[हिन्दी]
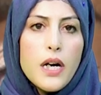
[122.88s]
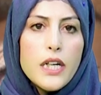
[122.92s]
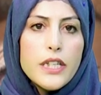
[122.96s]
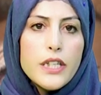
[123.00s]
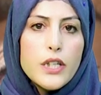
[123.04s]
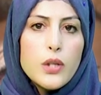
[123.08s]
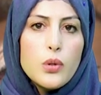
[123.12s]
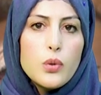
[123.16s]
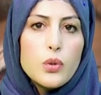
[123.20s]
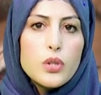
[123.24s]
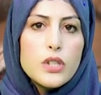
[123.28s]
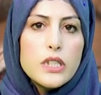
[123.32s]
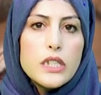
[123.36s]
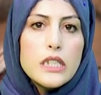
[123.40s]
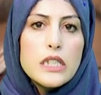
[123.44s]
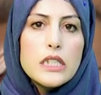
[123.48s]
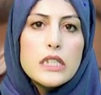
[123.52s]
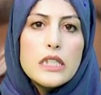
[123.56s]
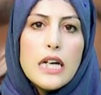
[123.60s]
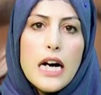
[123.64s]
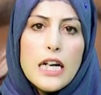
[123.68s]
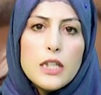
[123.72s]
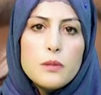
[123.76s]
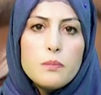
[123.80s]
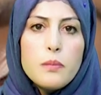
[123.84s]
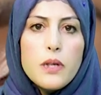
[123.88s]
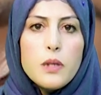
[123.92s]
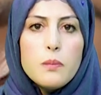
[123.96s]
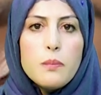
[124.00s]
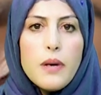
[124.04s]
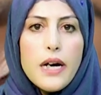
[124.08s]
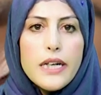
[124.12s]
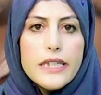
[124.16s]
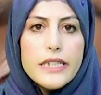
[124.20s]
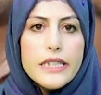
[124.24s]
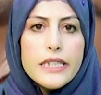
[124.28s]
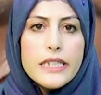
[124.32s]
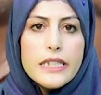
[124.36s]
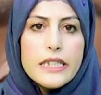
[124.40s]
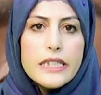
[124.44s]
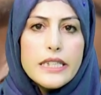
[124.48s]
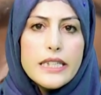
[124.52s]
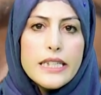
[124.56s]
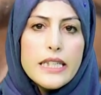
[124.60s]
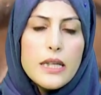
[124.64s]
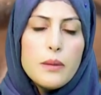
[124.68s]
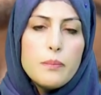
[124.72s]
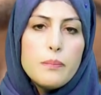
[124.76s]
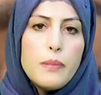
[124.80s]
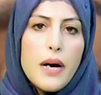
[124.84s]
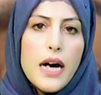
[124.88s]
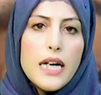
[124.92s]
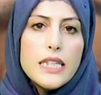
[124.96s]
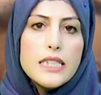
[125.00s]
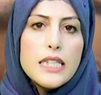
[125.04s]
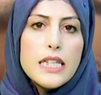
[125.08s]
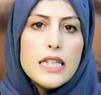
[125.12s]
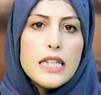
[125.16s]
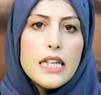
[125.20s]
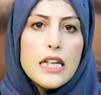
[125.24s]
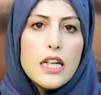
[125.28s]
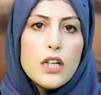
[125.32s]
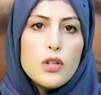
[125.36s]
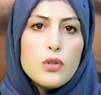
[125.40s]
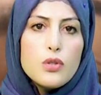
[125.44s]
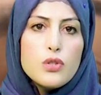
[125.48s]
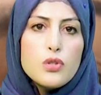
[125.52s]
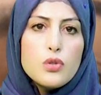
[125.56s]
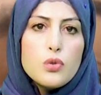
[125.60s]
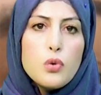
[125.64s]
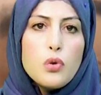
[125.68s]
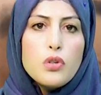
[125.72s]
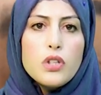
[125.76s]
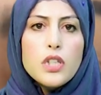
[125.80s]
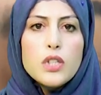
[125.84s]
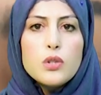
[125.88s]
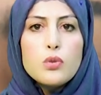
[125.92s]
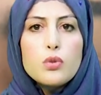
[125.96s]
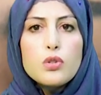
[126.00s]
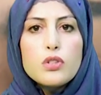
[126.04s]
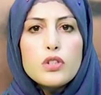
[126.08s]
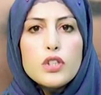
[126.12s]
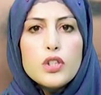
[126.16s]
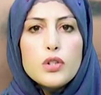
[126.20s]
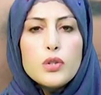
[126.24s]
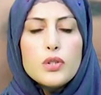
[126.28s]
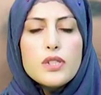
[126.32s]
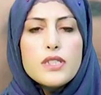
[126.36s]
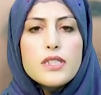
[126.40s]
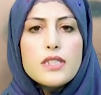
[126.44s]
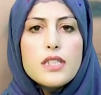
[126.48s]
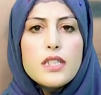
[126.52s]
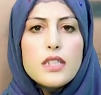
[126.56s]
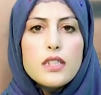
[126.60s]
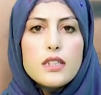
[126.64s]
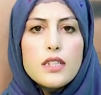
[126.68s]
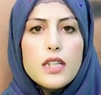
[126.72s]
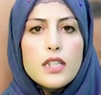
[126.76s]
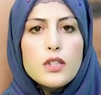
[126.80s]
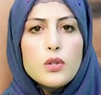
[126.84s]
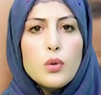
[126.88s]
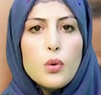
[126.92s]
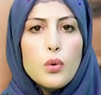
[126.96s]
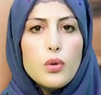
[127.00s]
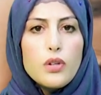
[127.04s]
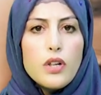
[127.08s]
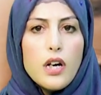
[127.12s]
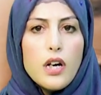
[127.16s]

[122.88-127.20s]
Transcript: पार्टी होती रात भर पार्टी करने के बाद अगले रोज़ सोकर उठती तो सर दर्द हो